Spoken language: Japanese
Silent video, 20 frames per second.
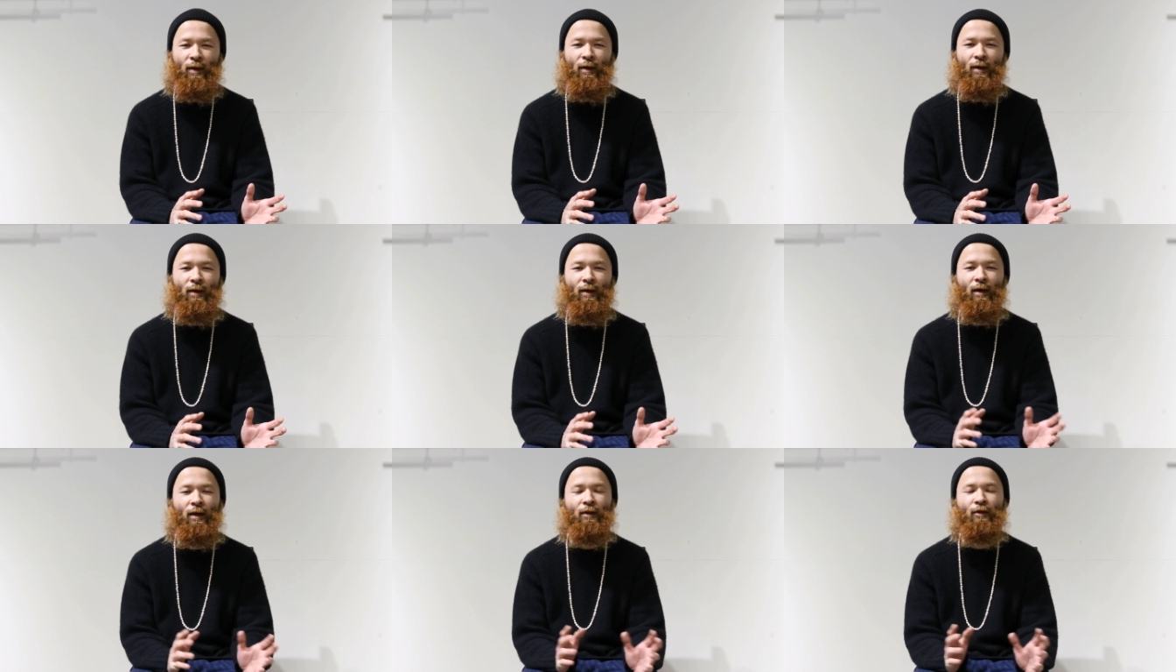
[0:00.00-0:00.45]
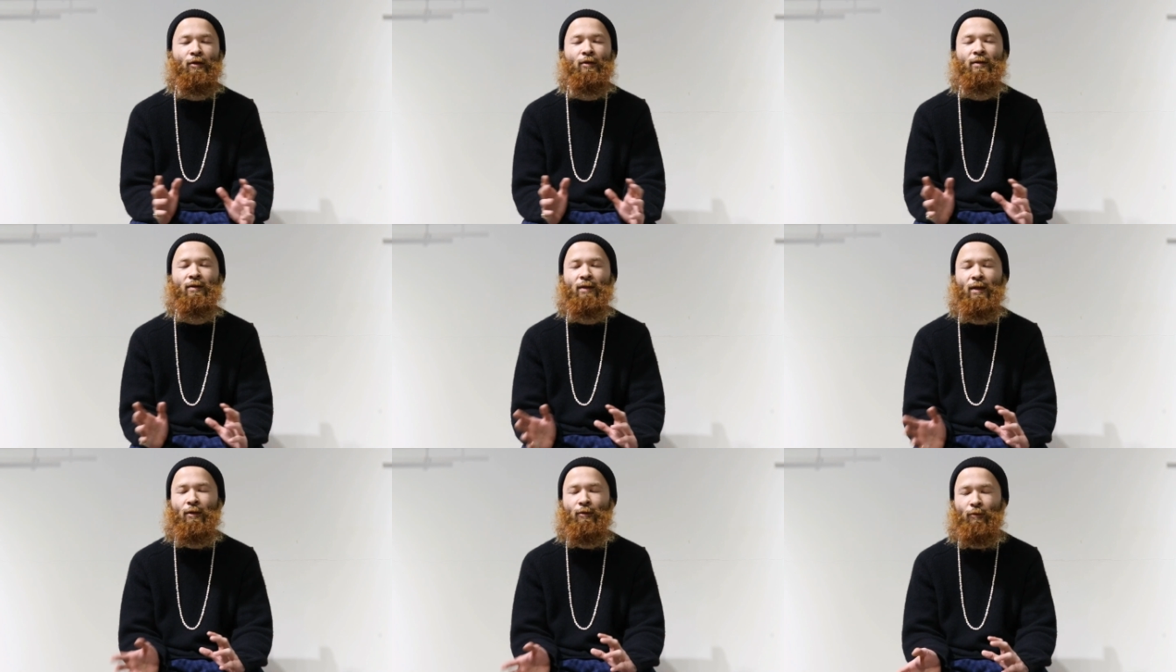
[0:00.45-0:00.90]
か
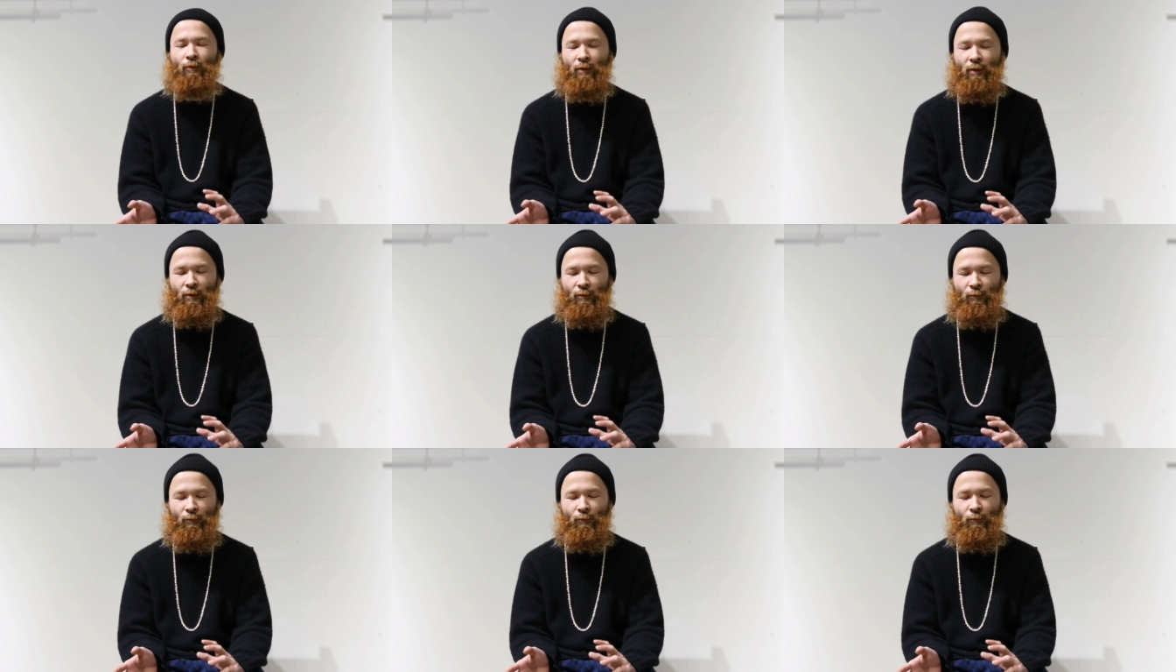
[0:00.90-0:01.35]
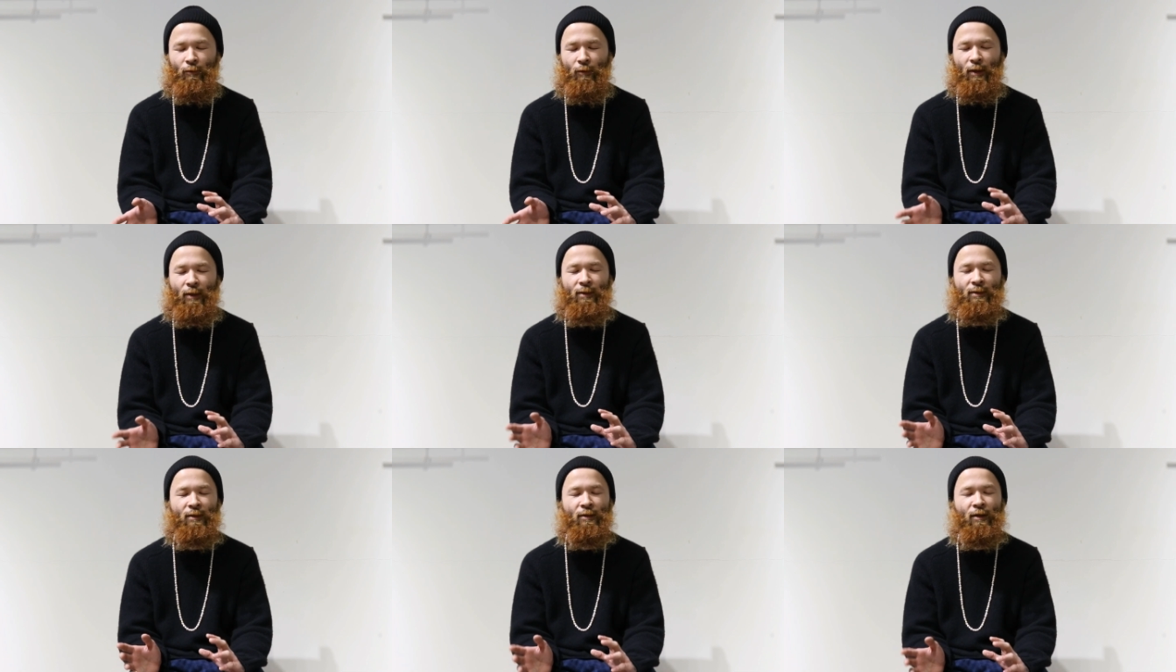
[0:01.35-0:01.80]
アーティストさんとか
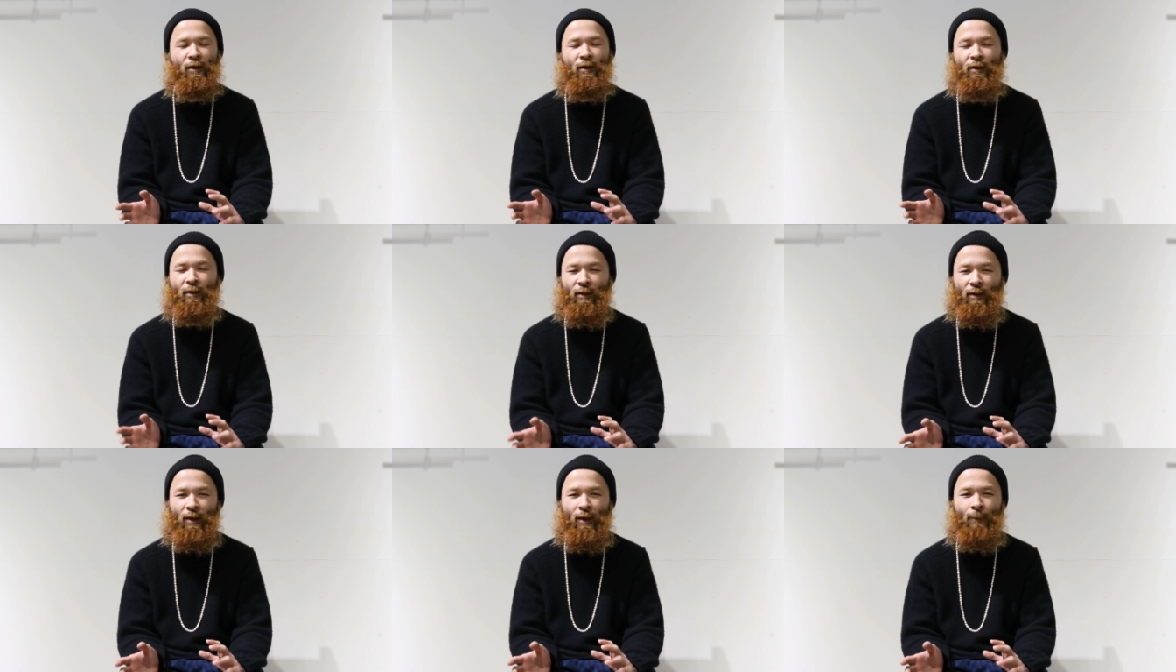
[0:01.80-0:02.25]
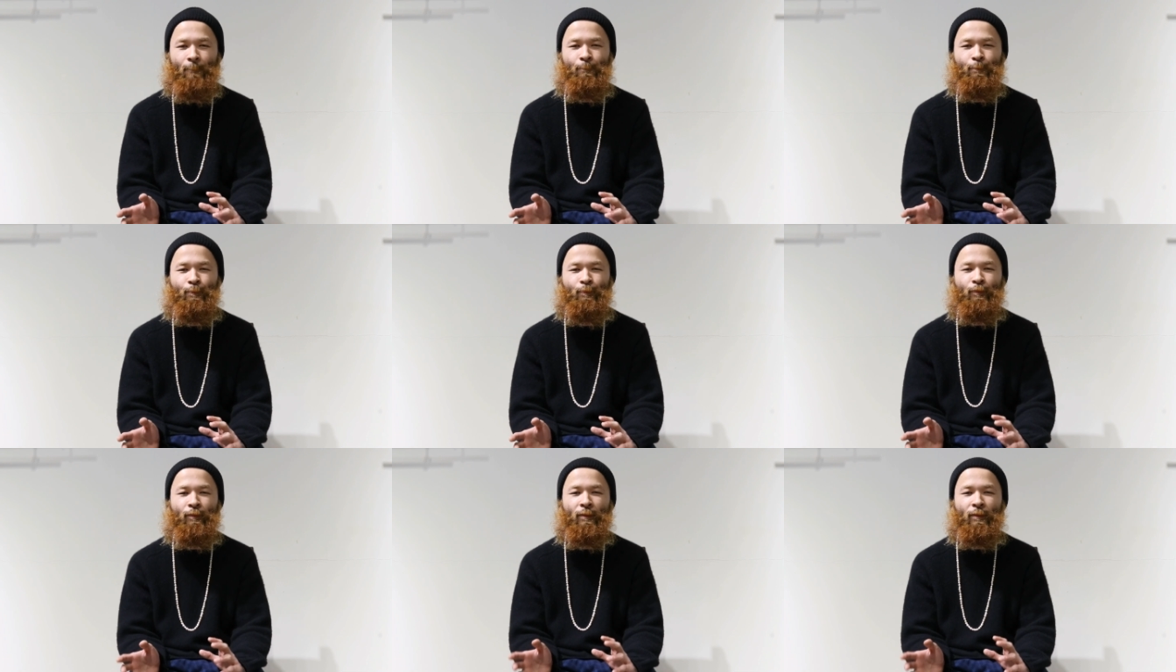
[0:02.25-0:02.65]
とつながりが